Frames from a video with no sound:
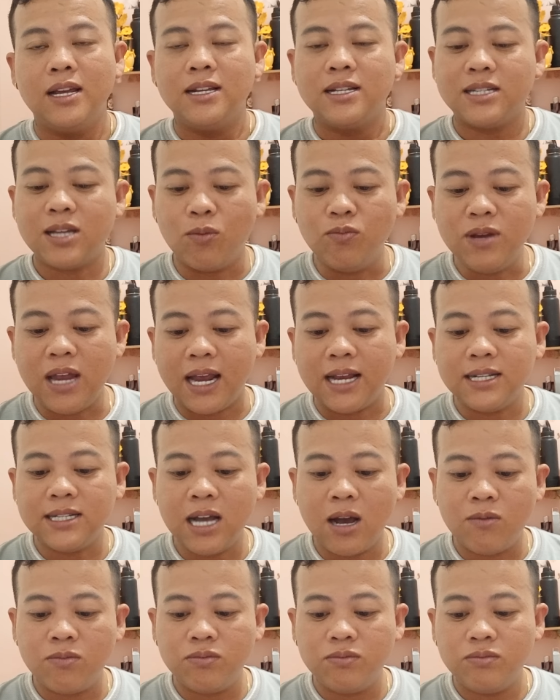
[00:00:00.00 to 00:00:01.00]
sống dậy
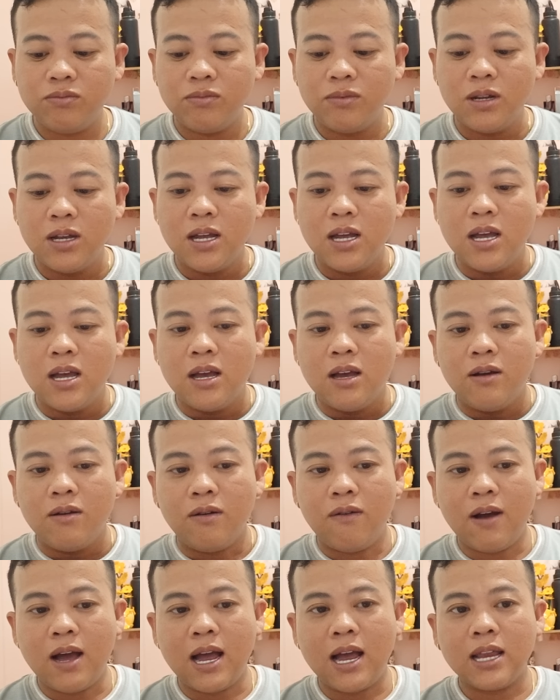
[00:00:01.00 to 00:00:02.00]
xong
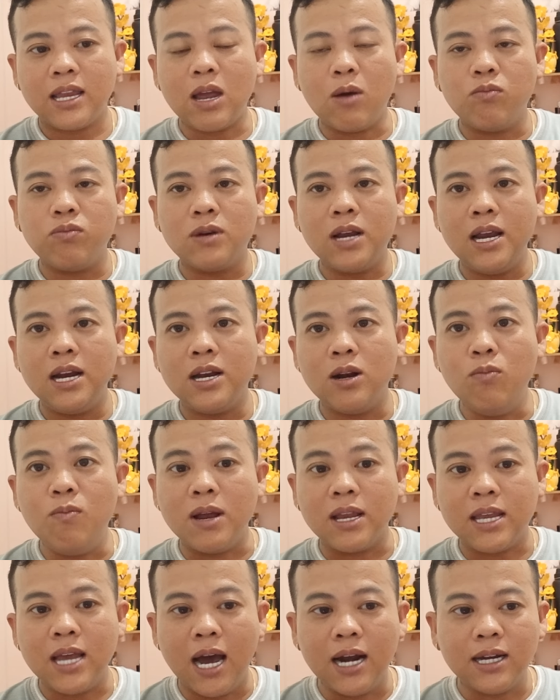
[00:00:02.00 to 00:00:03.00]
và trong khi lúc
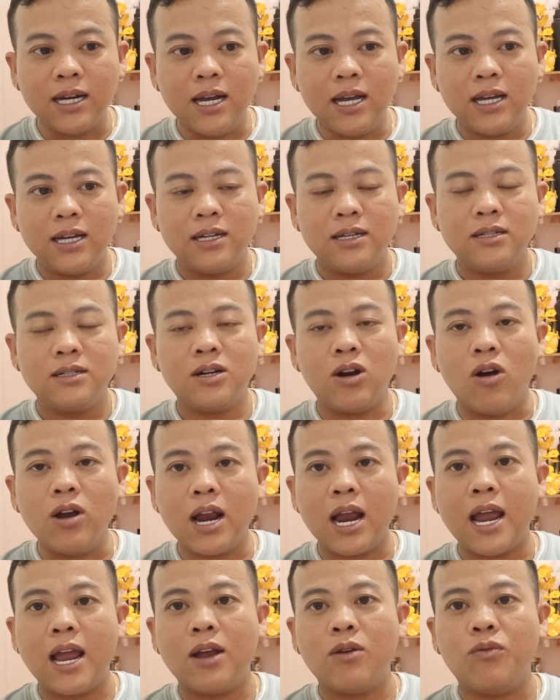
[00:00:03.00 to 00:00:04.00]
mà chết á rõ
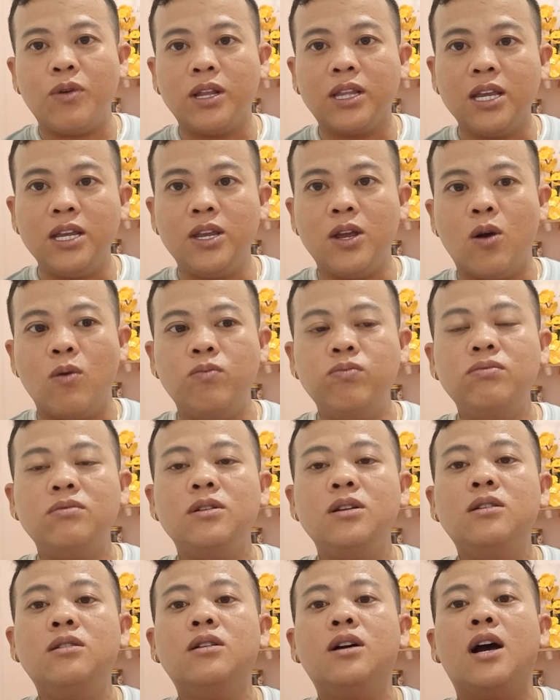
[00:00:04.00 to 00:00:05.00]
ràng Nguyễn Tiến Dũng
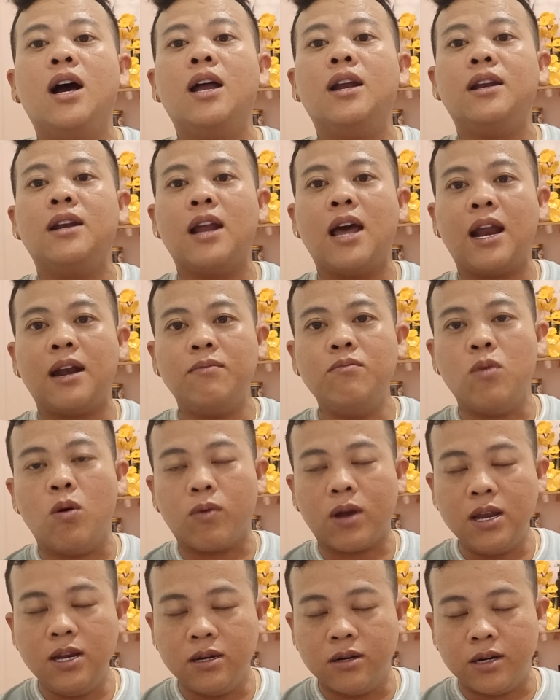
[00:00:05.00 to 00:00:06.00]
đưa hình ảnh
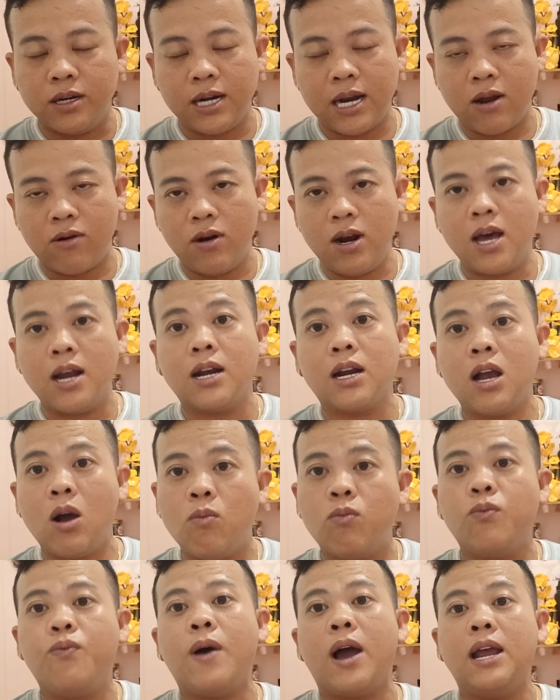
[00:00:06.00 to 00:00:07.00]
một cái người nào đó lên
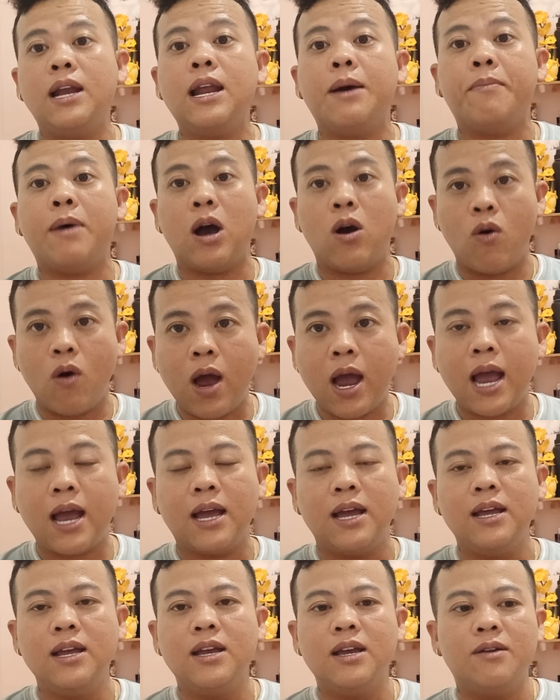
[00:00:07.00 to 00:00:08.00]
không phải là bà
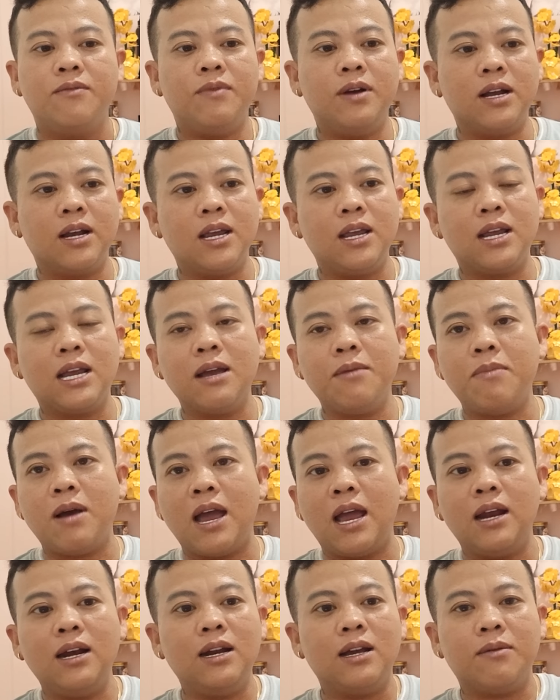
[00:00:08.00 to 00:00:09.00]
Hoa và ghi cái
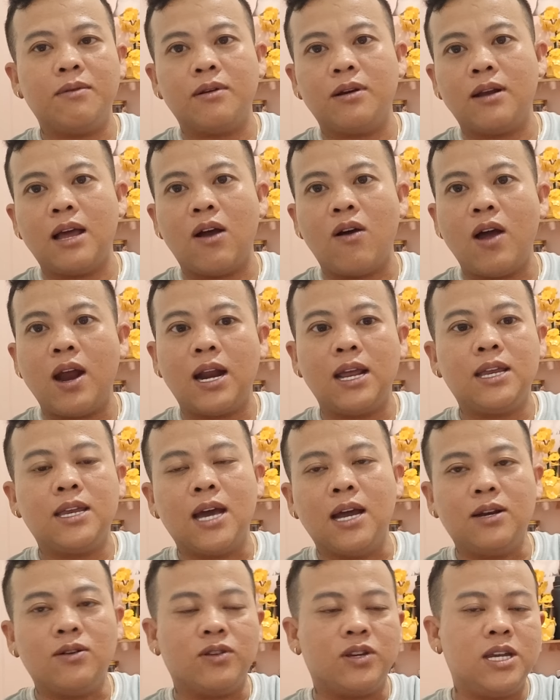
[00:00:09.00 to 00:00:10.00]
bản là là Hoa đã
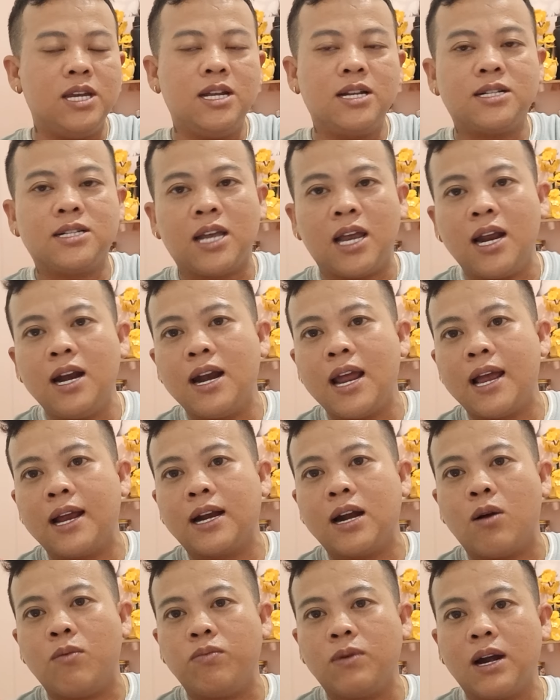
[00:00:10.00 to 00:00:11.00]
chết rồi chia sẻ
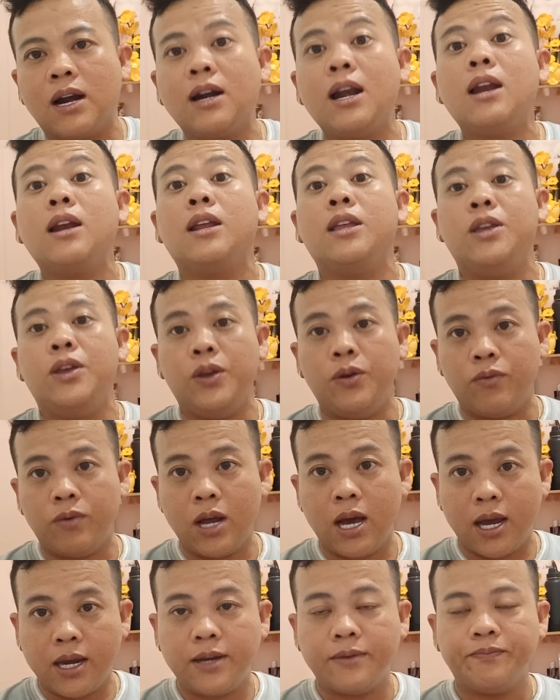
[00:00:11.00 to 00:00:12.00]
lan rộng ra rất là nhiều
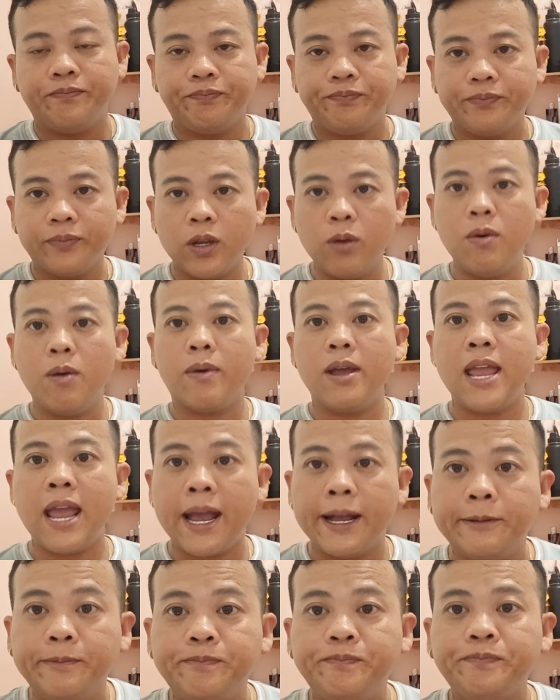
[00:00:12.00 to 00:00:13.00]
nơi đúng không cả nhà